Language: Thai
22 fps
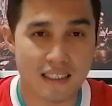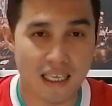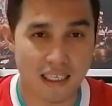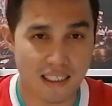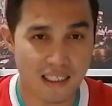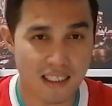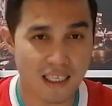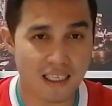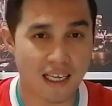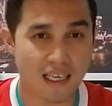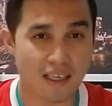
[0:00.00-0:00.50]
แต่
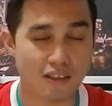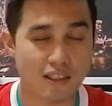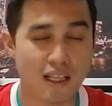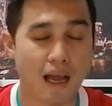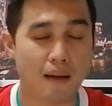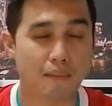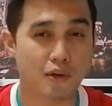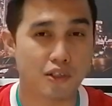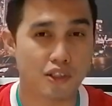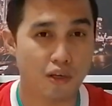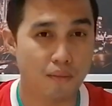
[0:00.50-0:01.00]
ถึงอย่างไรก็
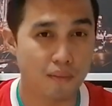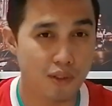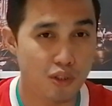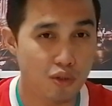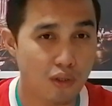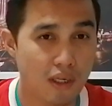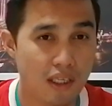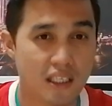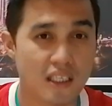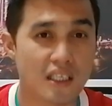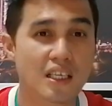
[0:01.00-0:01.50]
ตามก็ต้องมา
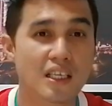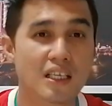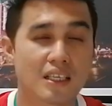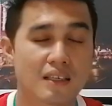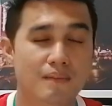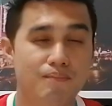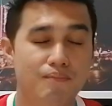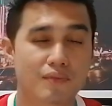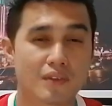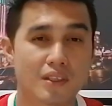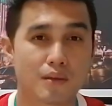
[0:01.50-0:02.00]
ดูกันที่
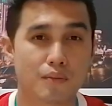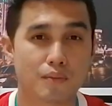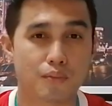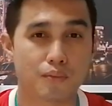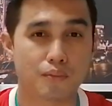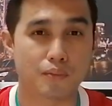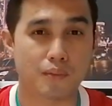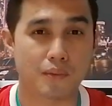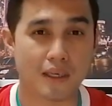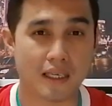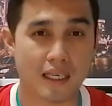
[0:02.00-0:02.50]

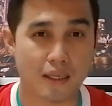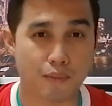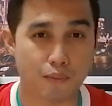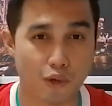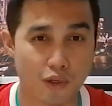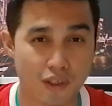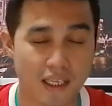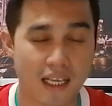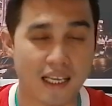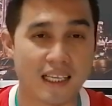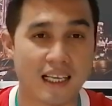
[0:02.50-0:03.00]

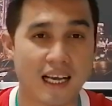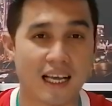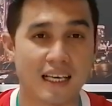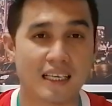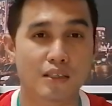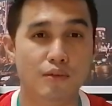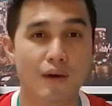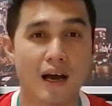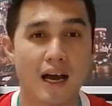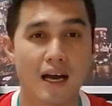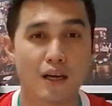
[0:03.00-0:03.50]
ผลการแข่งขัน
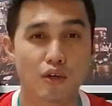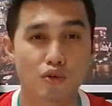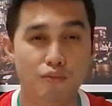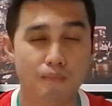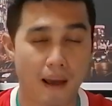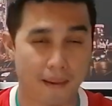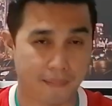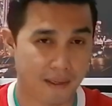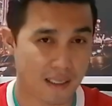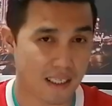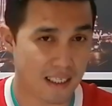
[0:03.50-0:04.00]
หรือว่ารู
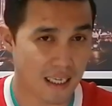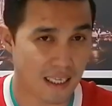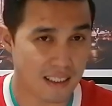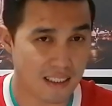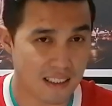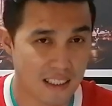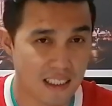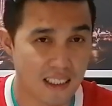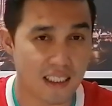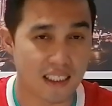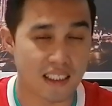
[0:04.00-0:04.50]
ปแบบการแข่งขัน
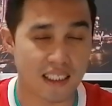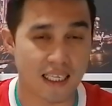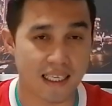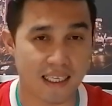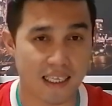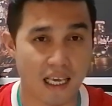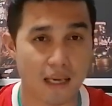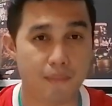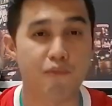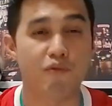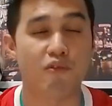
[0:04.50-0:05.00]
อีกทีหนึ่งใน
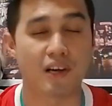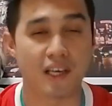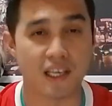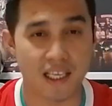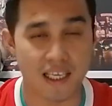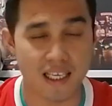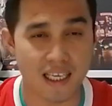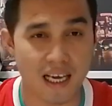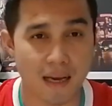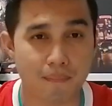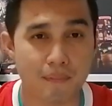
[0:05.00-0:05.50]
เกมวัน
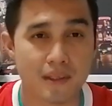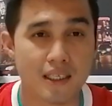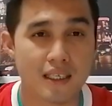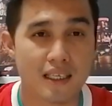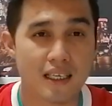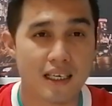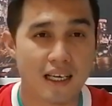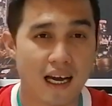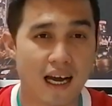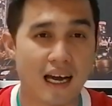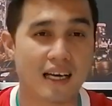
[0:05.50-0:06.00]
นี้ครับ
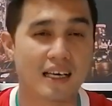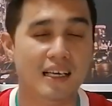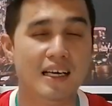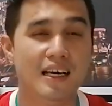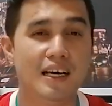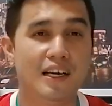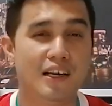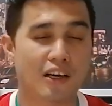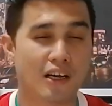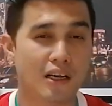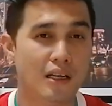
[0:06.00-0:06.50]
อ่ะ
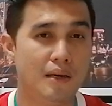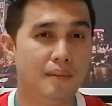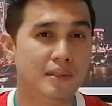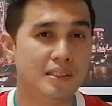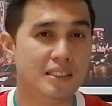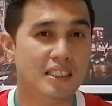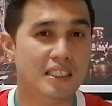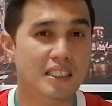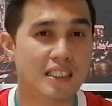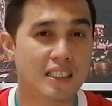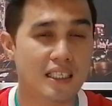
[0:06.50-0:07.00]
เราก็เริ่ม
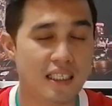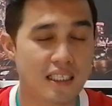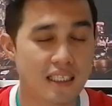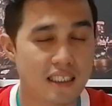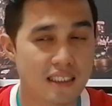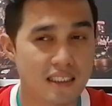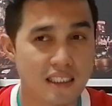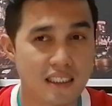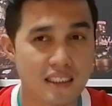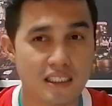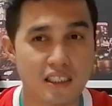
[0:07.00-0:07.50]
มาที่กันเล
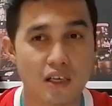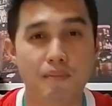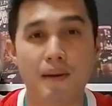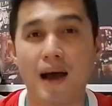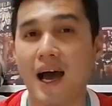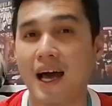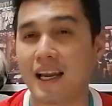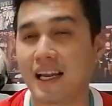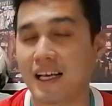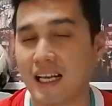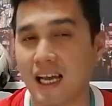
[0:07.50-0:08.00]
ยที่เจ้า
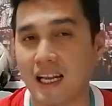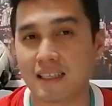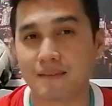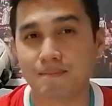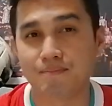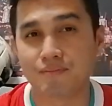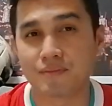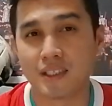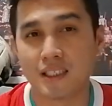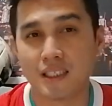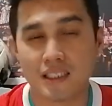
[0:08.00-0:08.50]
บ้านแล้วกัน
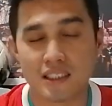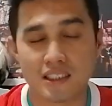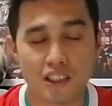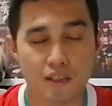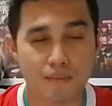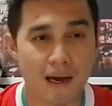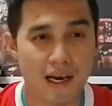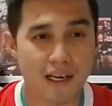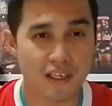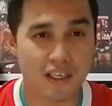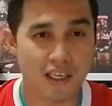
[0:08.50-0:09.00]

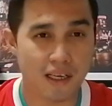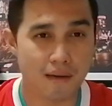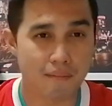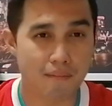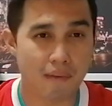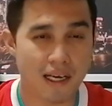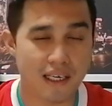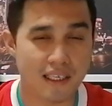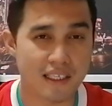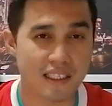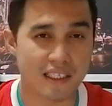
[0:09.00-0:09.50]
เจ้าบ้านเรียน
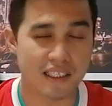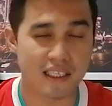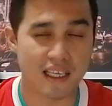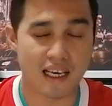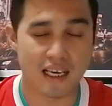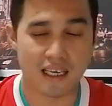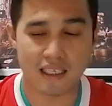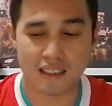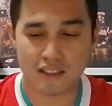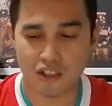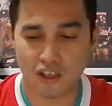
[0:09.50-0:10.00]
มาดริด
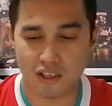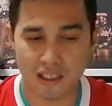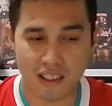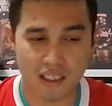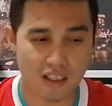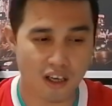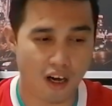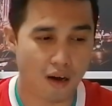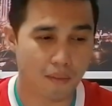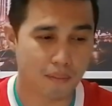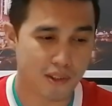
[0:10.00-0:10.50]
เนี่ย ตอน
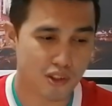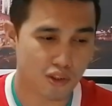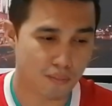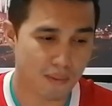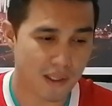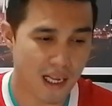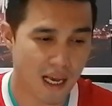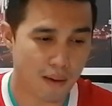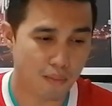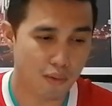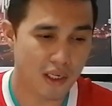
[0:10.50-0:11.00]
นี้ก็ประสบ
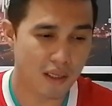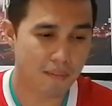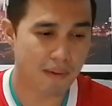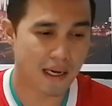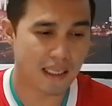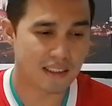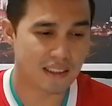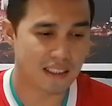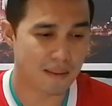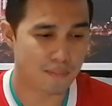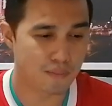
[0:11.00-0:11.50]
ปัญหาผู้เล่น
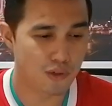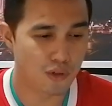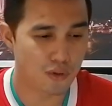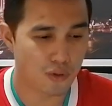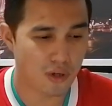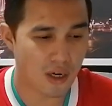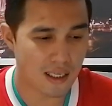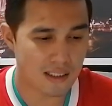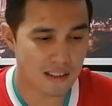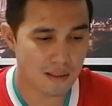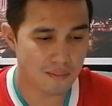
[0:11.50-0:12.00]
บาดเจ็บอ
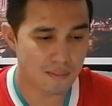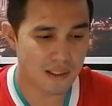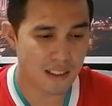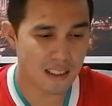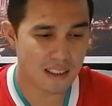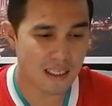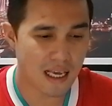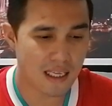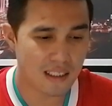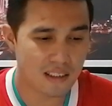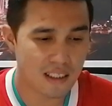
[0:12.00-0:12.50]
ยู่ ก็อาจจะมี
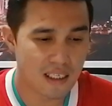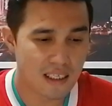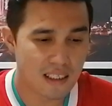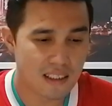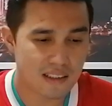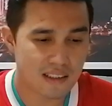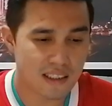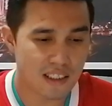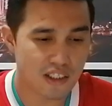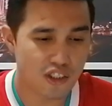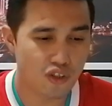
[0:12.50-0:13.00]
ทางด้าน
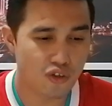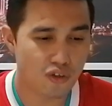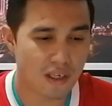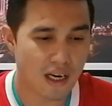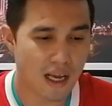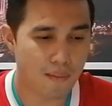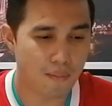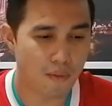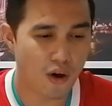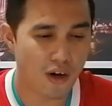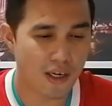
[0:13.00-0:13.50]
เซจิโอ
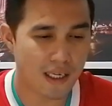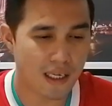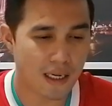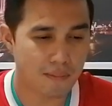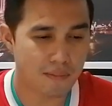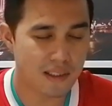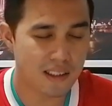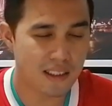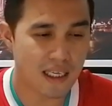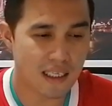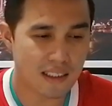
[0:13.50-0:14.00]
รามอสนะ
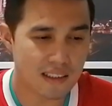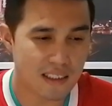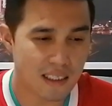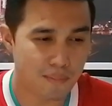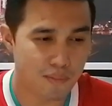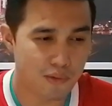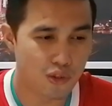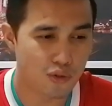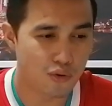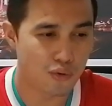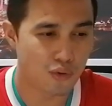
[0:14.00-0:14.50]
ครับที่ยัง
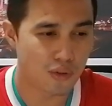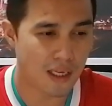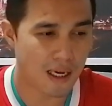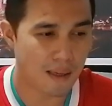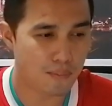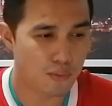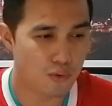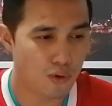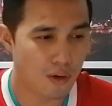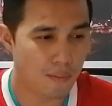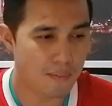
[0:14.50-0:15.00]
เจ็บอยู่นะ
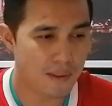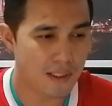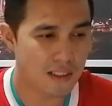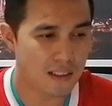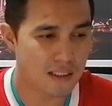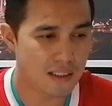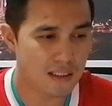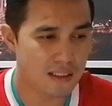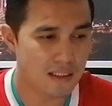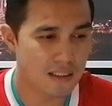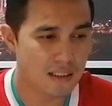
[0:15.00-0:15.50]
ครับ รวมไป
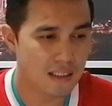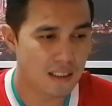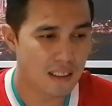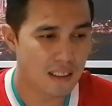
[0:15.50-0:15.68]
ถึง